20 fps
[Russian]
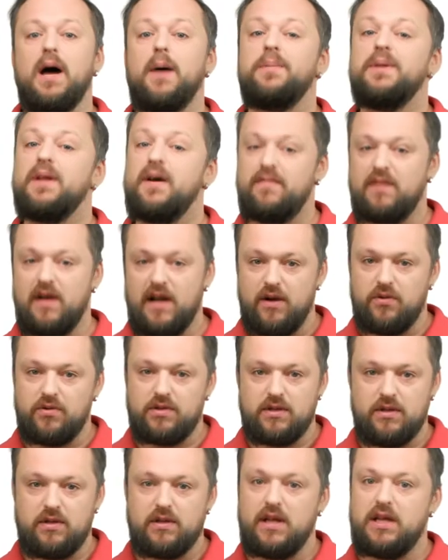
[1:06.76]

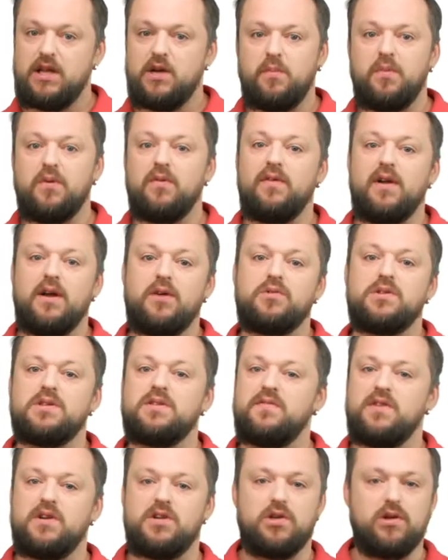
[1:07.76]
обновляются, на них появляются
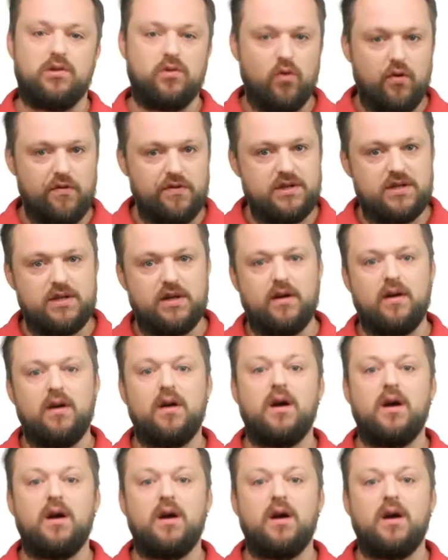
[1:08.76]
свежие новости,